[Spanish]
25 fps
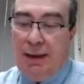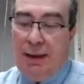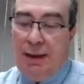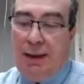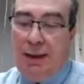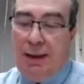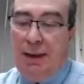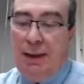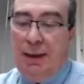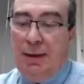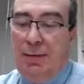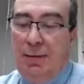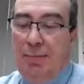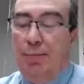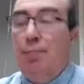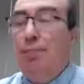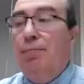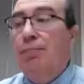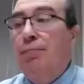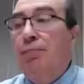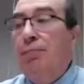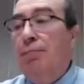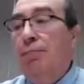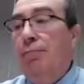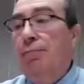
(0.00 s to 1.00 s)
y
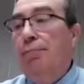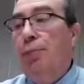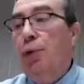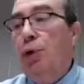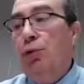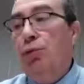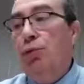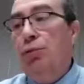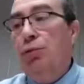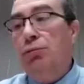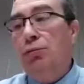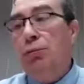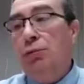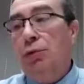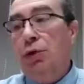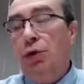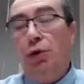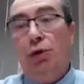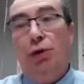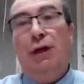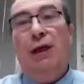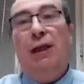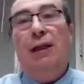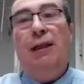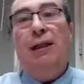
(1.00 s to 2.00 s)
mm, por un
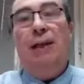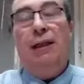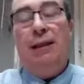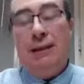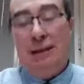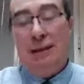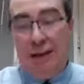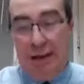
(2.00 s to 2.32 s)
coronel de